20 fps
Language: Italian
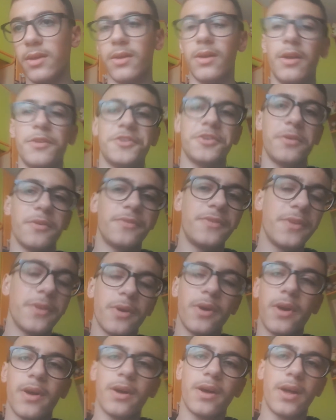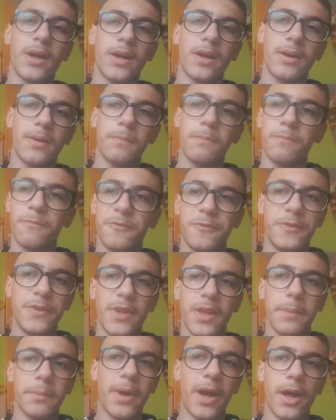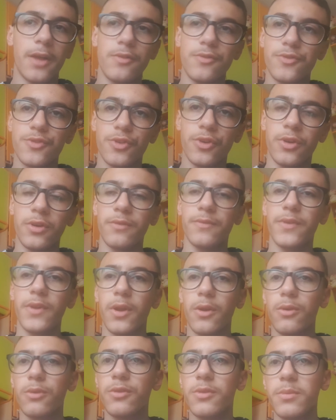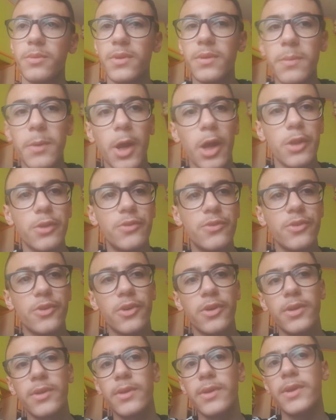diciamo fino a fine maggio, fino all'ultimo di maggio